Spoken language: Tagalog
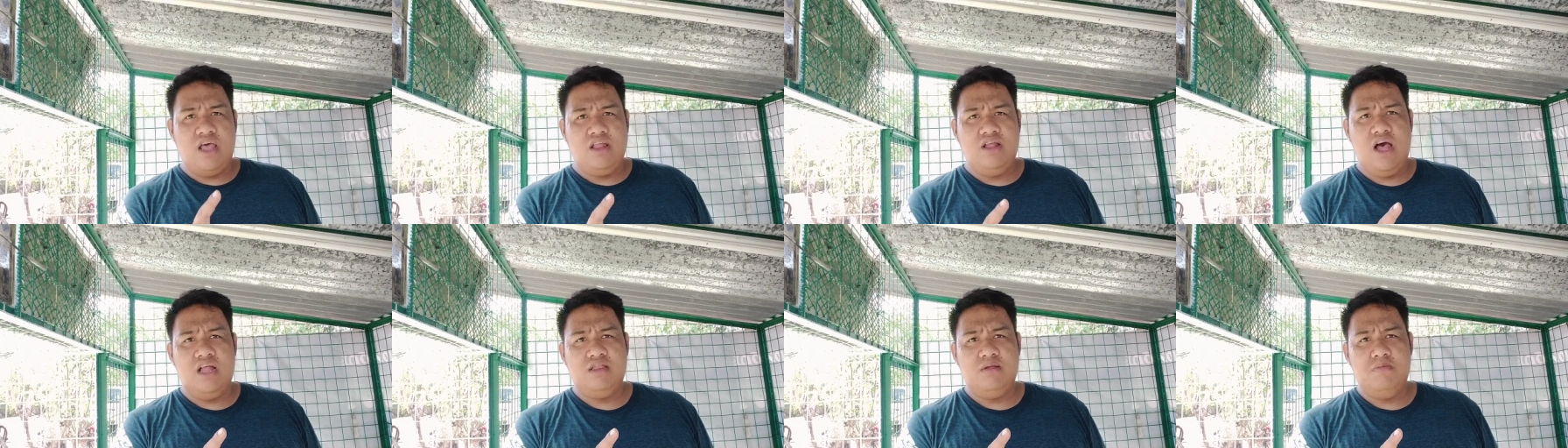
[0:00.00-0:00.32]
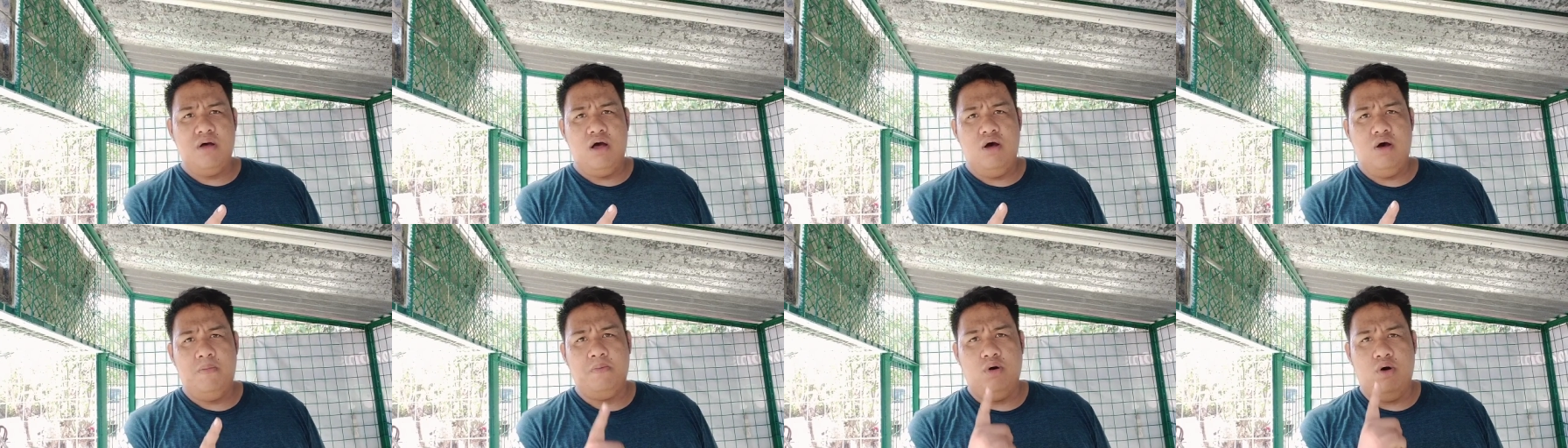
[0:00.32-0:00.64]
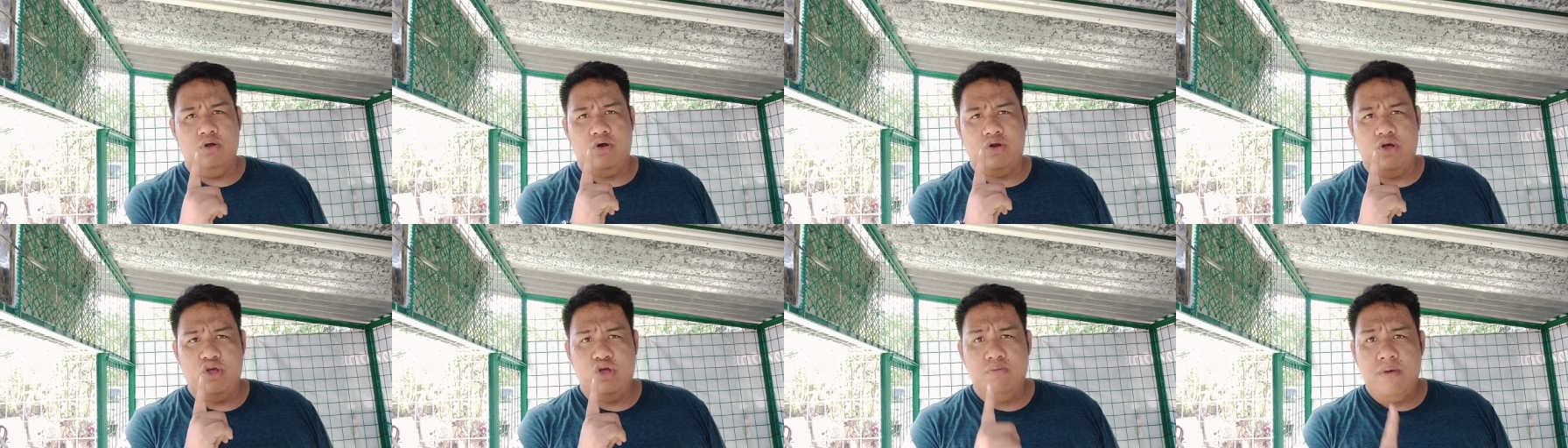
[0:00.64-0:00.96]
ating mga off
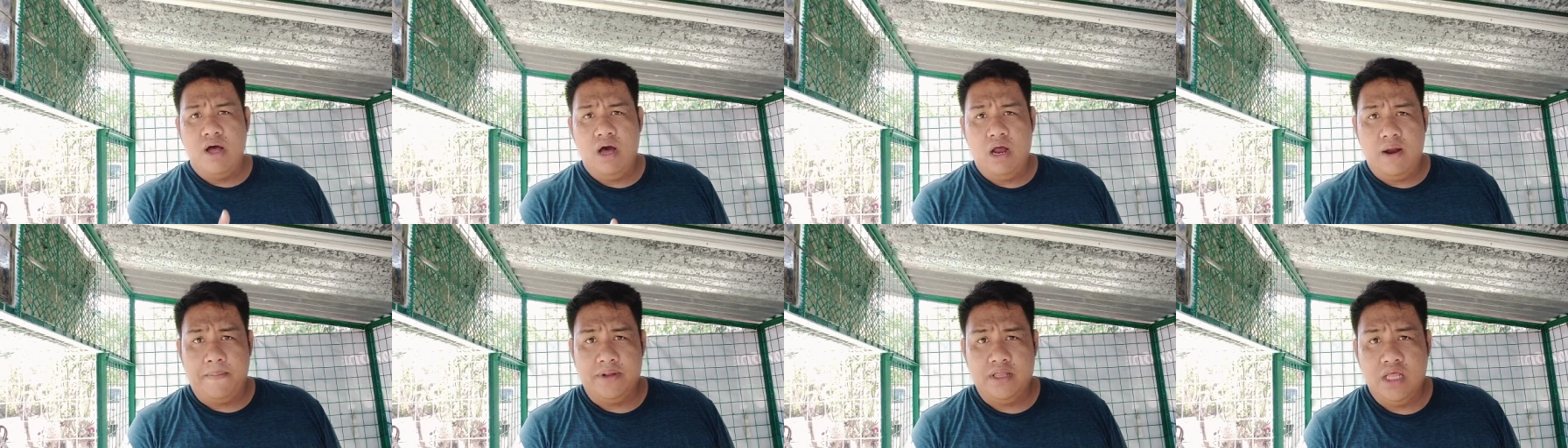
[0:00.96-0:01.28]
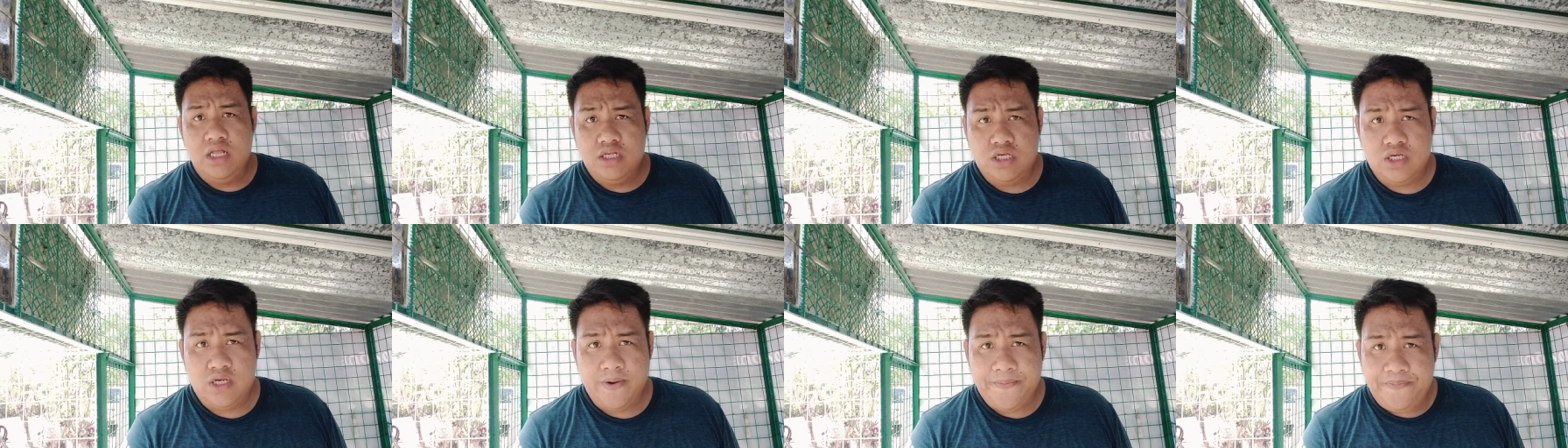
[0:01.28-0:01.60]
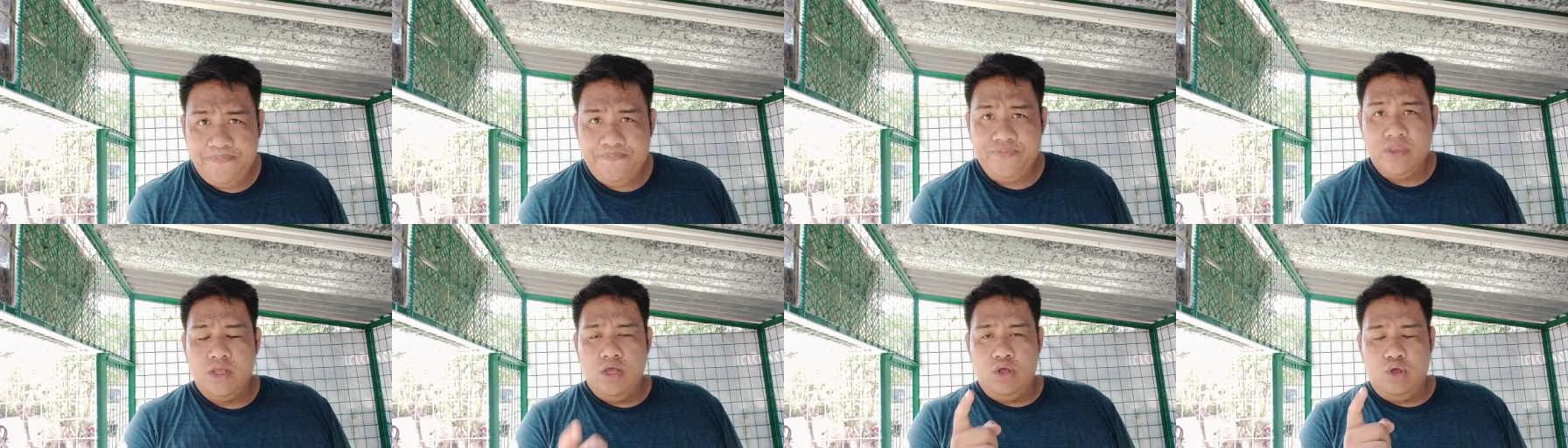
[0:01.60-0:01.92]
ngayon mga kalapatids.
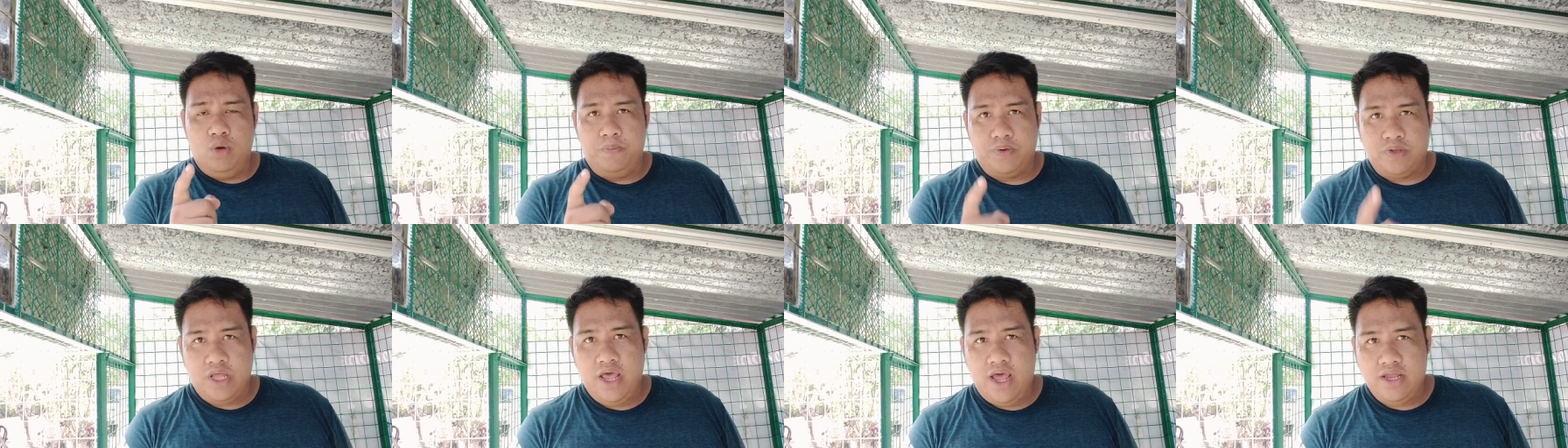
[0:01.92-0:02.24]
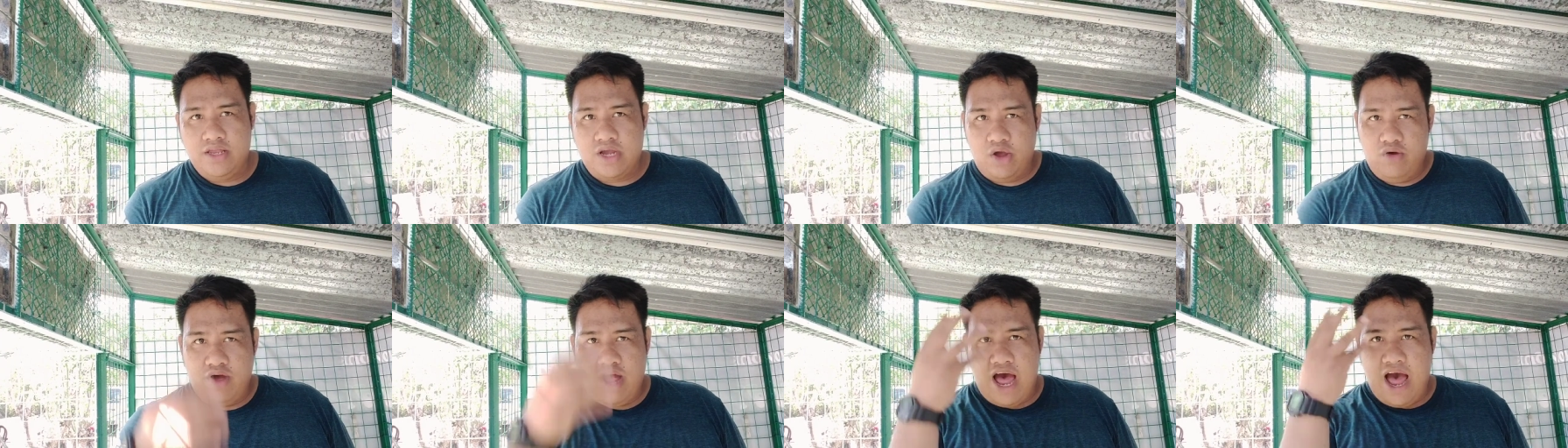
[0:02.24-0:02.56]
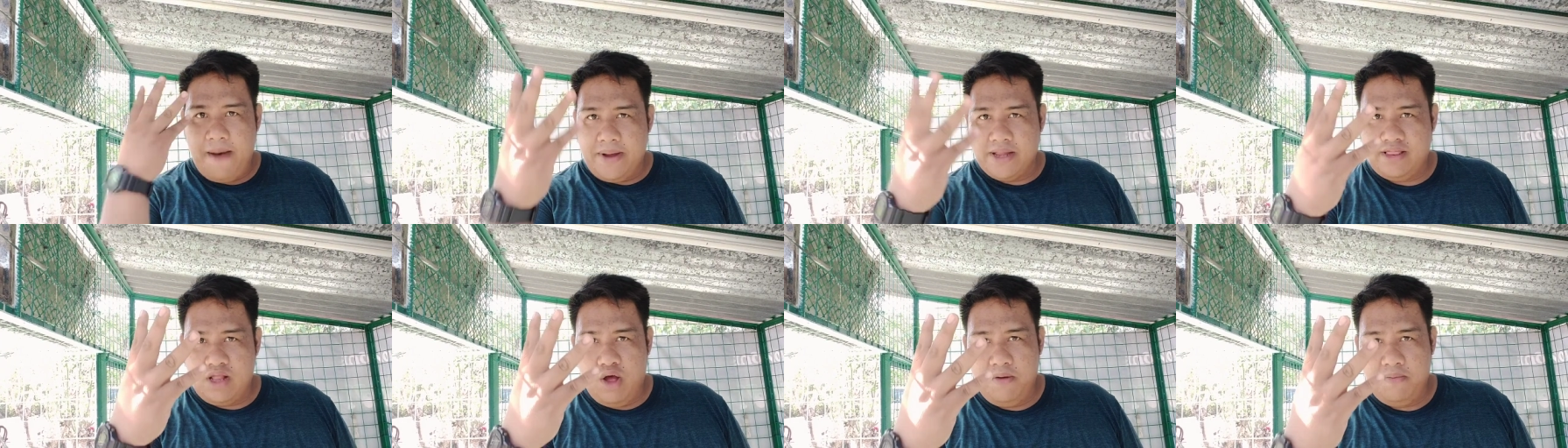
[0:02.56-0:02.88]
Yung puti, ito yung
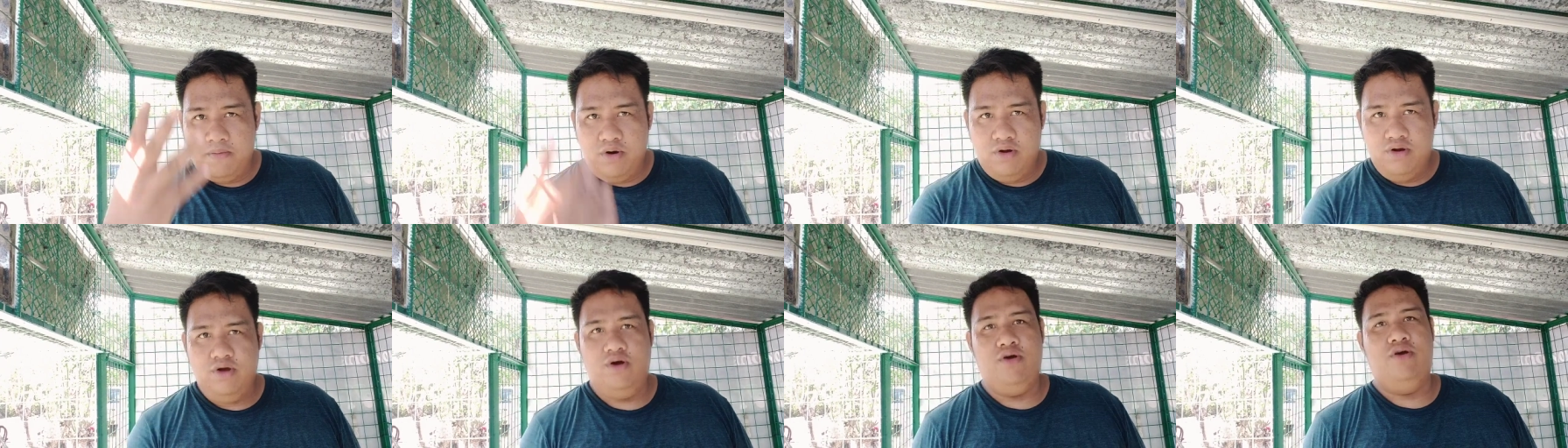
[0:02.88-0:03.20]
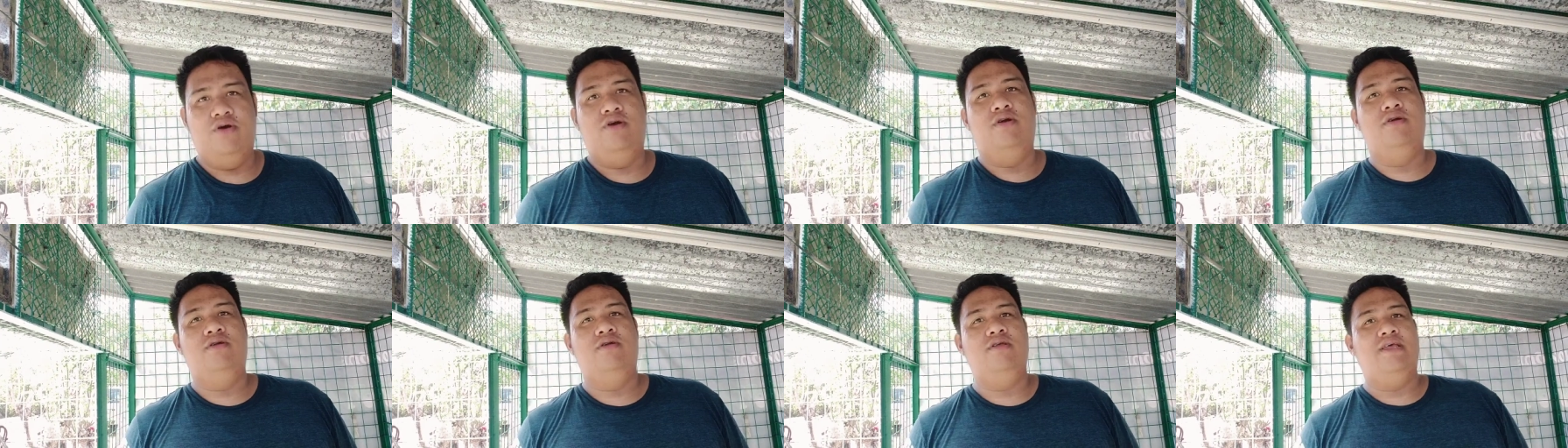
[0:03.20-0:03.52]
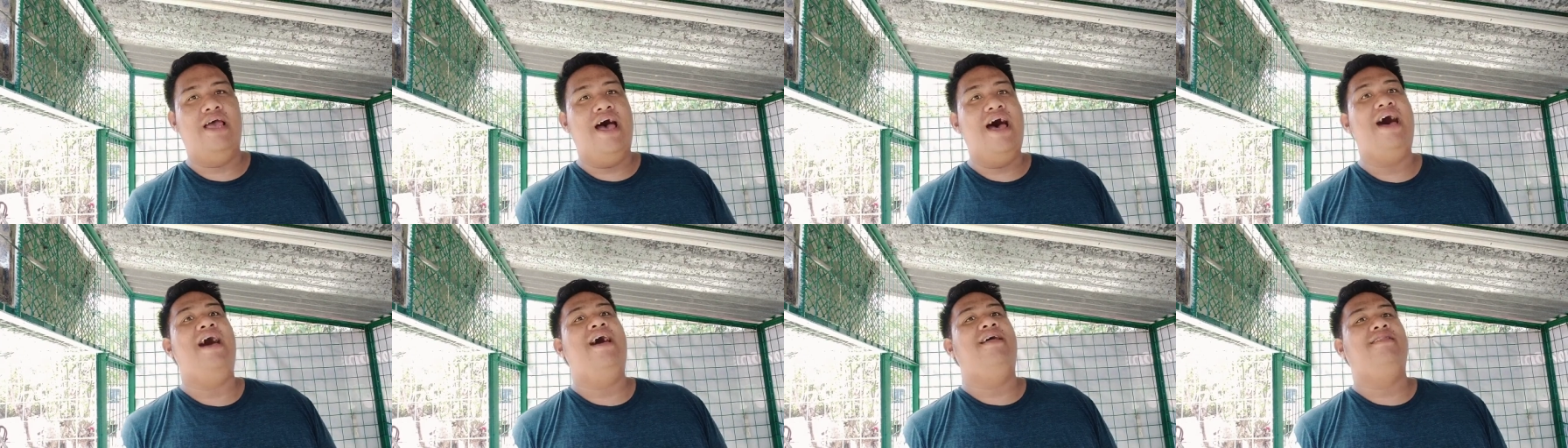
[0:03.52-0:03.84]
apat na off
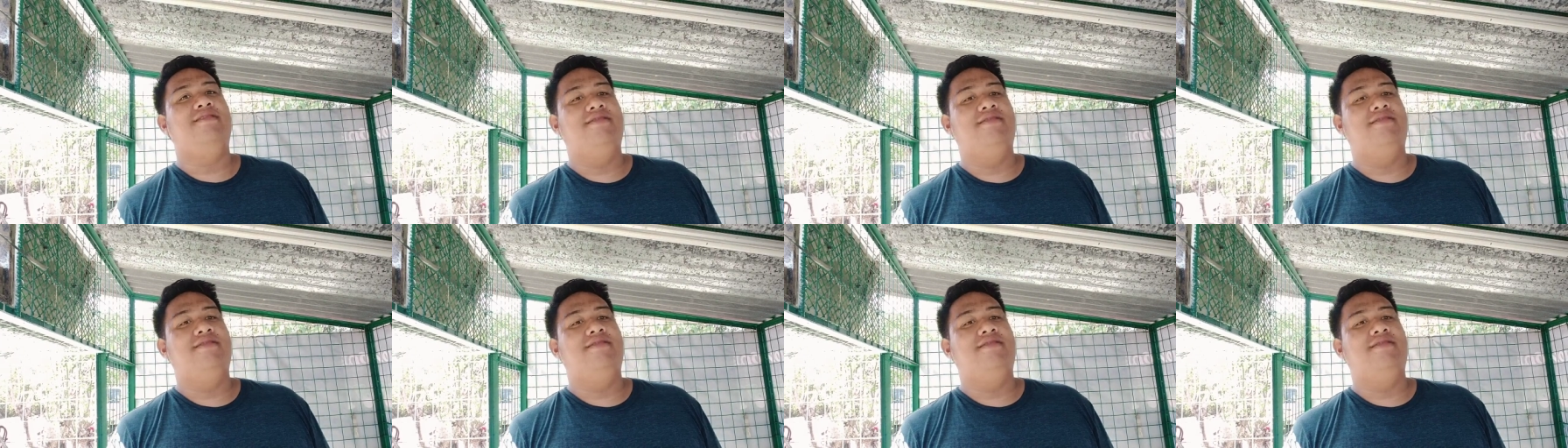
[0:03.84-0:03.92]
Yan.